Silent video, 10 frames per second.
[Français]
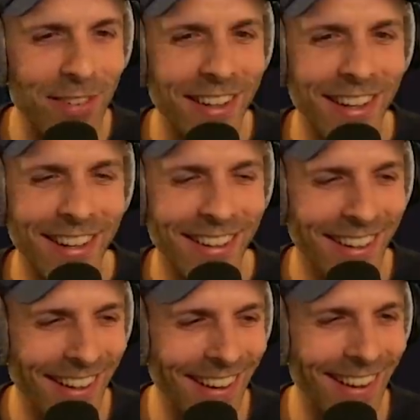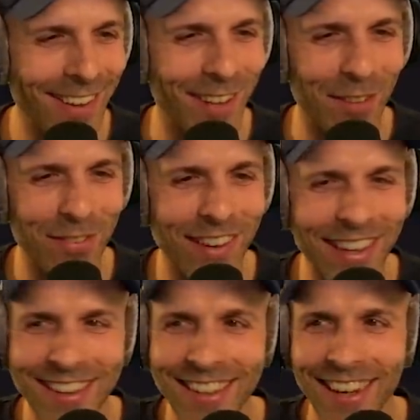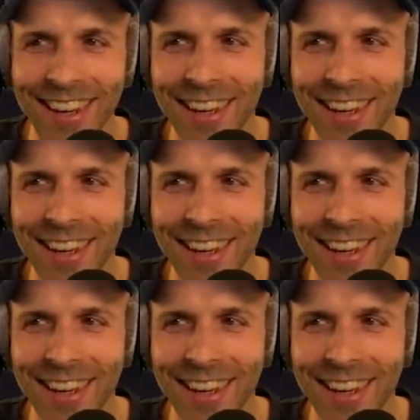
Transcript: ouais. ça veut rien dire.